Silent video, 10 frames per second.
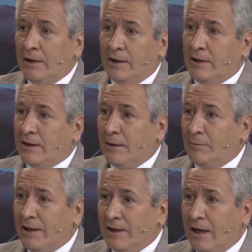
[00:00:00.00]
eh,
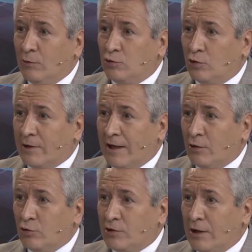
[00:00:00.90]
cambiar el auto cada
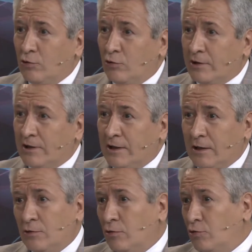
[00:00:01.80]
dos años, lo que
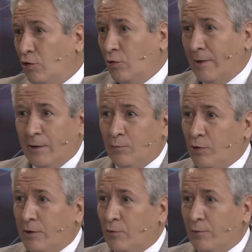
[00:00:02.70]
tenían yo, no lo van a
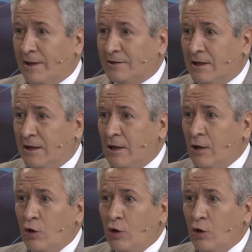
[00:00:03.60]
poder volver a hacer.